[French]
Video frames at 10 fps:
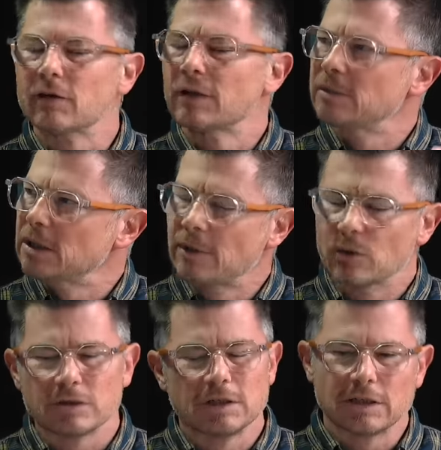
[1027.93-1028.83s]
Hein. On a mis des
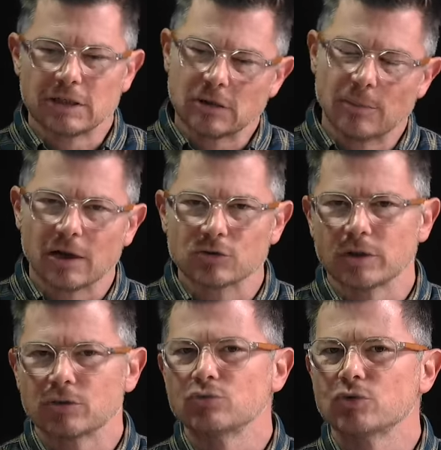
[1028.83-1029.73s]
balanciers d'équilibrage, on
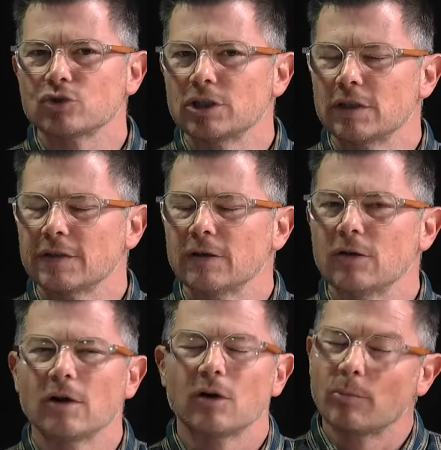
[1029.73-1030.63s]
a tout changé à
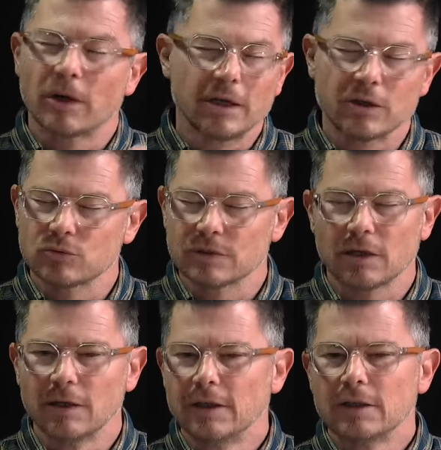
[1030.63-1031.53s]
l'intérieur, l'embrayage, tout
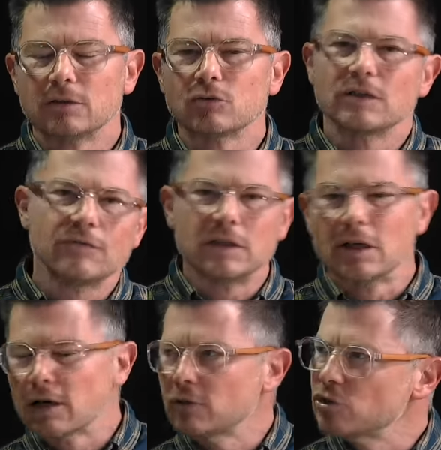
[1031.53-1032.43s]
ça. Donc c'est fini.
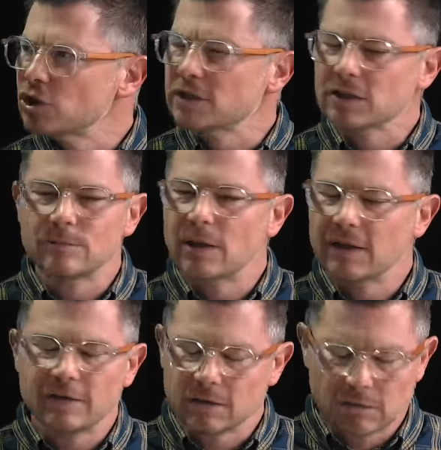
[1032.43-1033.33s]
Hein. Une GS qui se
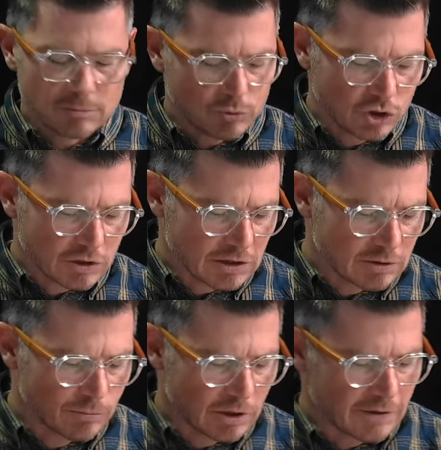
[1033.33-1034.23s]
balade, plus de GS qui
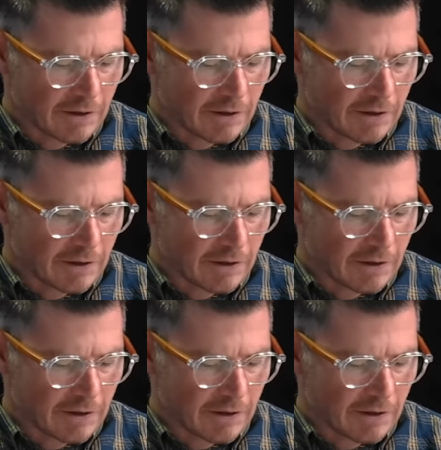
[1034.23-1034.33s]
hmm. se balade.